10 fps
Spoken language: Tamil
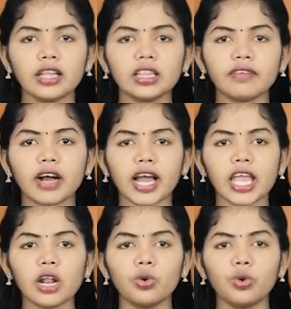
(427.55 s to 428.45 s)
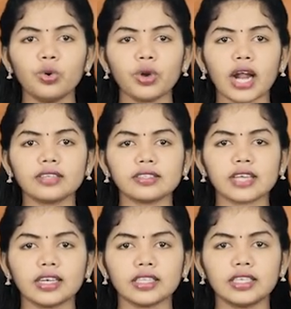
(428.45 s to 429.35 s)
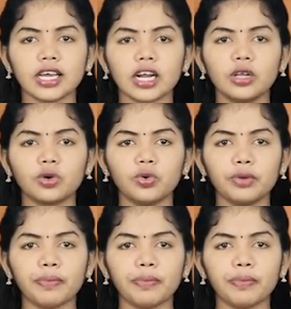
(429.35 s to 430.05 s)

அந்த வகையில் உள்ளூராட்சி சட்டத்திட்டங்களுக்கு